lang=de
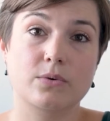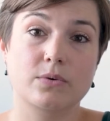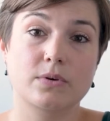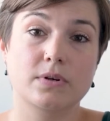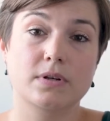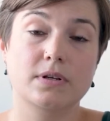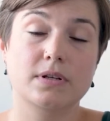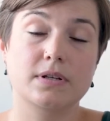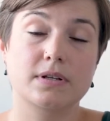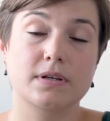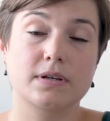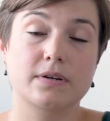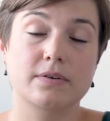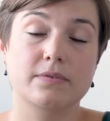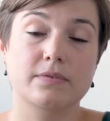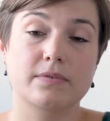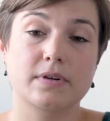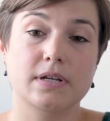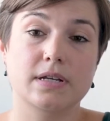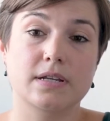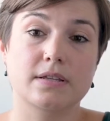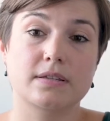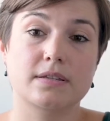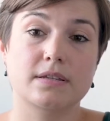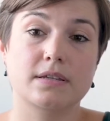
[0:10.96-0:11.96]
Und äh,
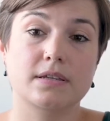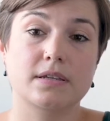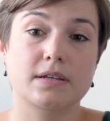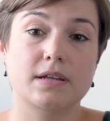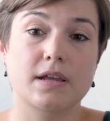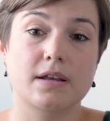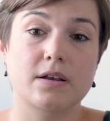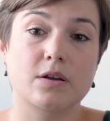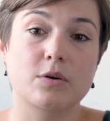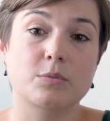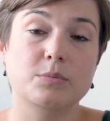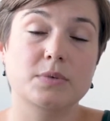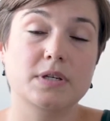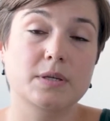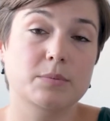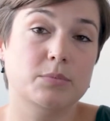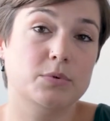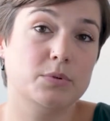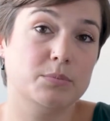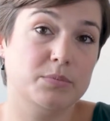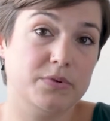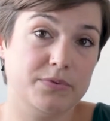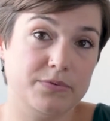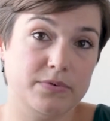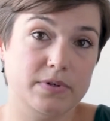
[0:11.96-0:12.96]
wenn er sich in einer
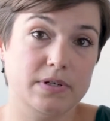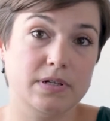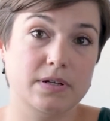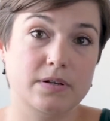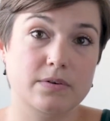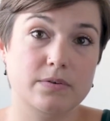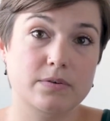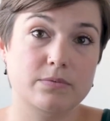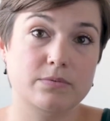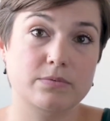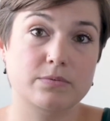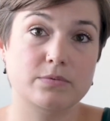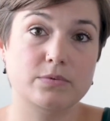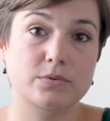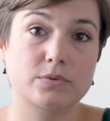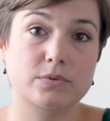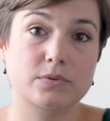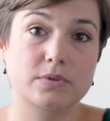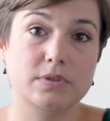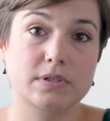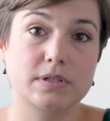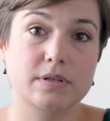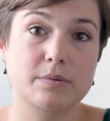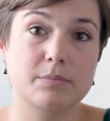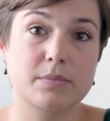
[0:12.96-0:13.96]
Umgebung befindet,
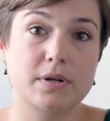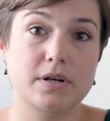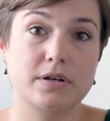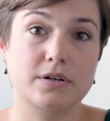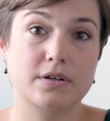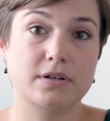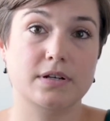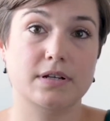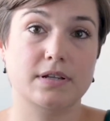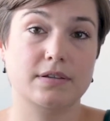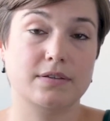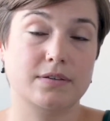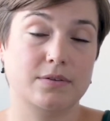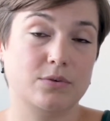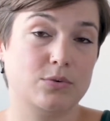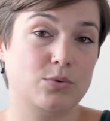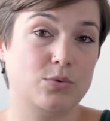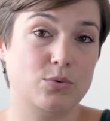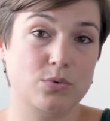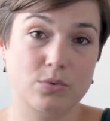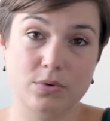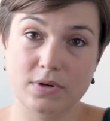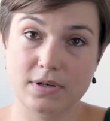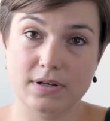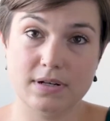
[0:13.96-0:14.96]
wo dem Menschen das
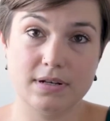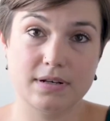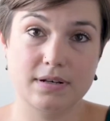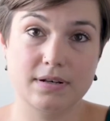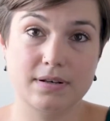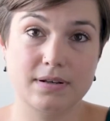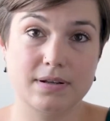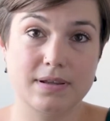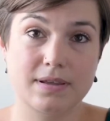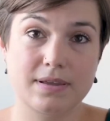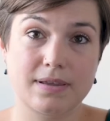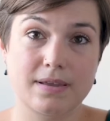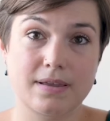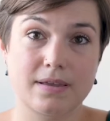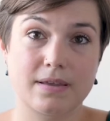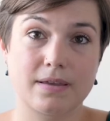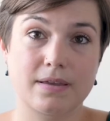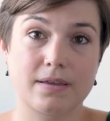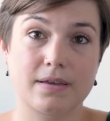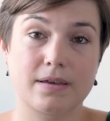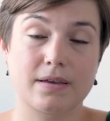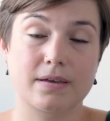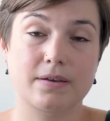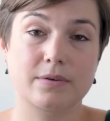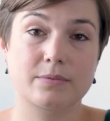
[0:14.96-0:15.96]
droht, dann
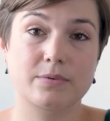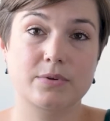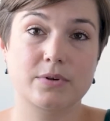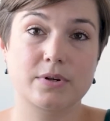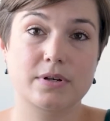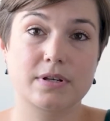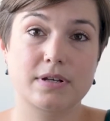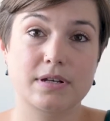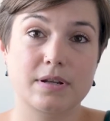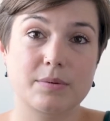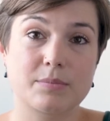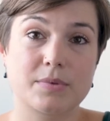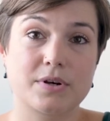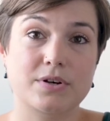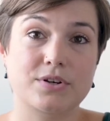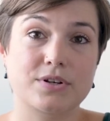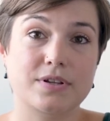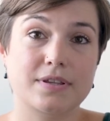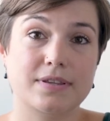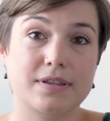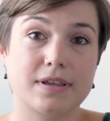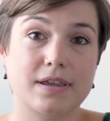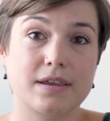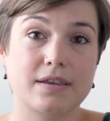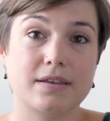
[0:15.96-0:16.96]
sollte der Mensch
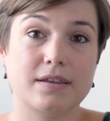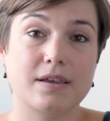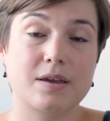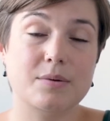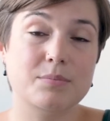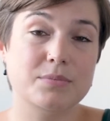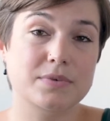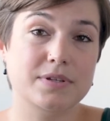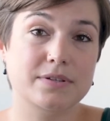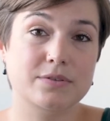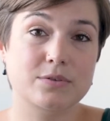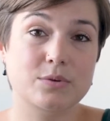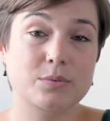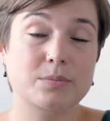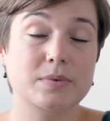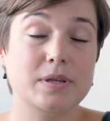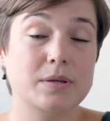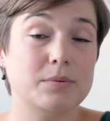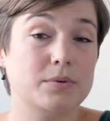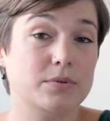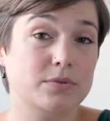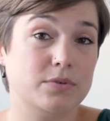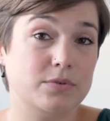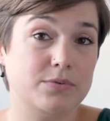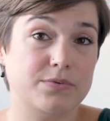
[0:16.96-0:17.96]
das Recht haben, diese
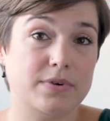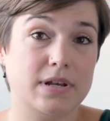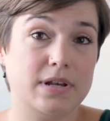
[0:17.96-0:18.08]
Umgebung